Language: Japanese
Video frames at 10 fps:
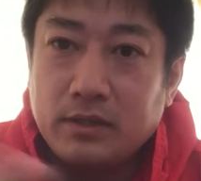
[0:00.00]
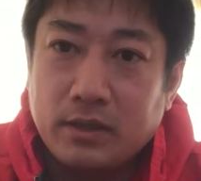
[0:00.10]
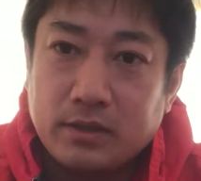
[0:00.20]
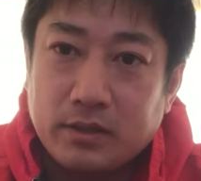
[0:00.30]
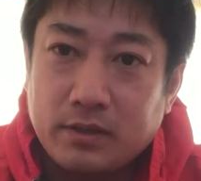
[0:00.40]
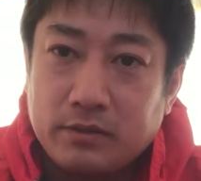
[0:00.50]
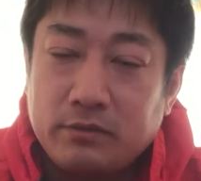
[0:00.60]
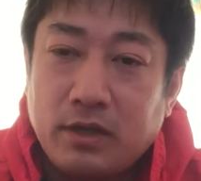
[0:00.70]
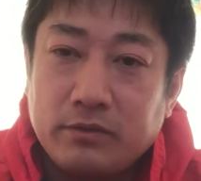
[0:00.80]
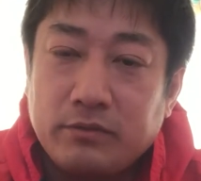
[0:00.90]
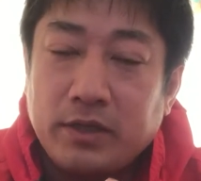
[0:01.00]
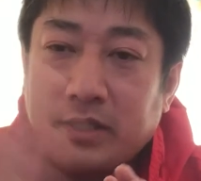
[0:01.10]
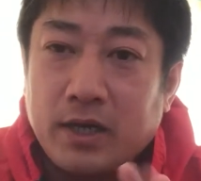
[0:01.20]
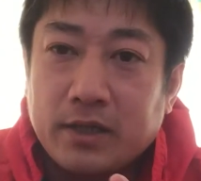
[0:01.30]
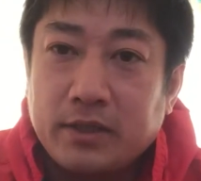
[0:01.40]
なんですかね、上に
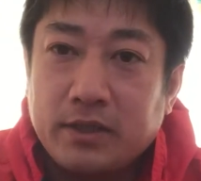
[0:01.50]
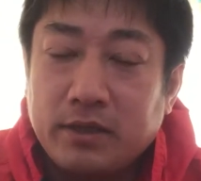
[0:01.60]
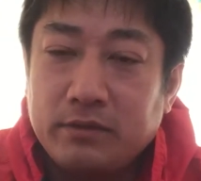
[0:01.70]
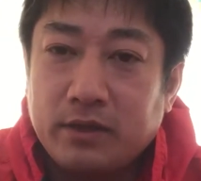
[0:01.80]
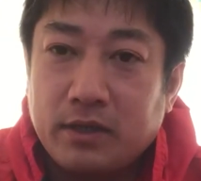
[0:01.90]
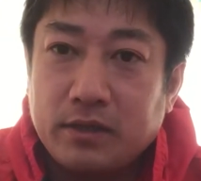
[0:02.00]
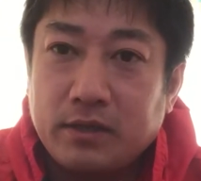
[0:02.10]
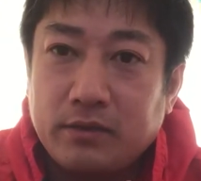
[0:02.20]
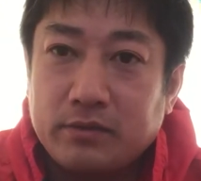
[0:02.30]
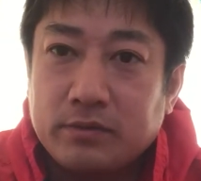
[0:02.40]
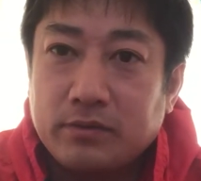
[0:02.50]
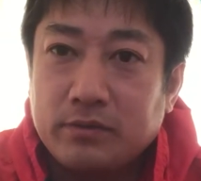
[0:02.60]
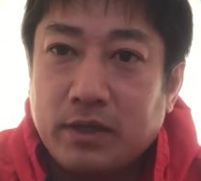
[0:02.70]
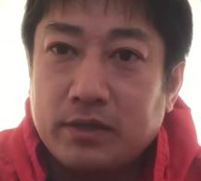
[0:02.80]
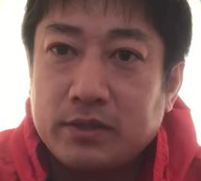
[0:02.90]
上がっていけるんだなっていう、そうい
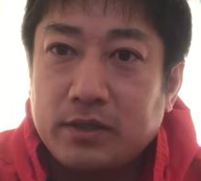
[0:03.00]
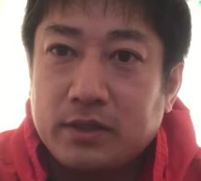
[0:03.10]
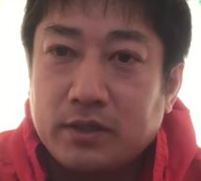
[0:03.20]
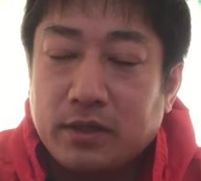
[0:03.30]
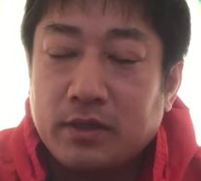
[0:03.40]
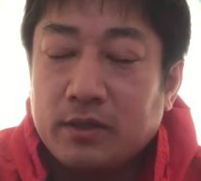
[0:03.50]
う話でした。